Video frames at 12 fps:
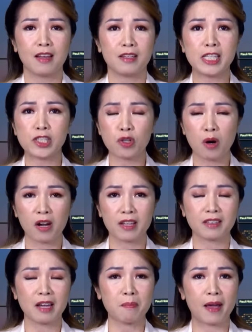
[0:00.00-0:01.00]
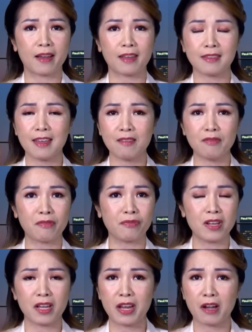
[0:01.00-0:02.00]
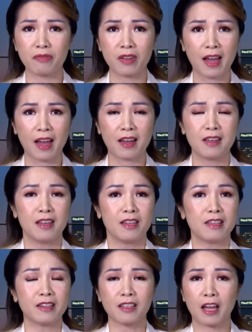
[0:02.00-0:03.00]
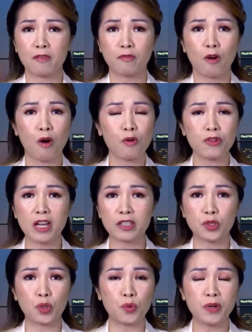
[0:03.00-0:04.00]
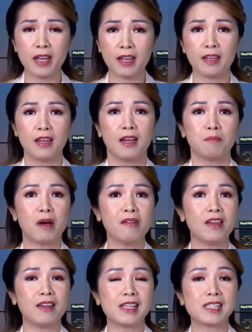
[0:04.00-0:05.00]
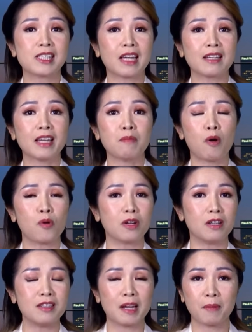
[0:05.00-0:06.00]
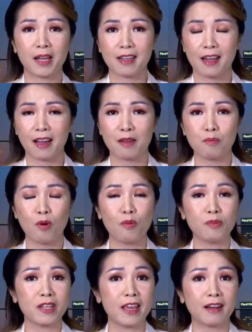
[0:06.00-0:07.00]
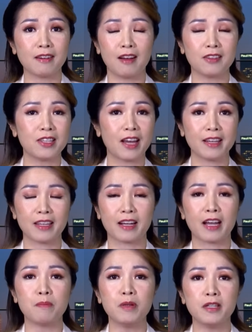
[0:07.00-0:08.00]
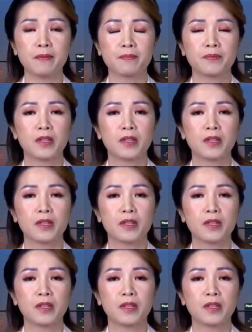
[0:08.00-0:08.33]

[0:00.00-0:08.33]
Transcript: Detroit, các bạn hãy tiến về Philadelphia, những cái thành phố của dân chủ đi, bởi vì để tránh cái bầu cử năm hai nghìn không trăm hai mươi tư nó gian lận như hai nghìn không trăm hai mươi.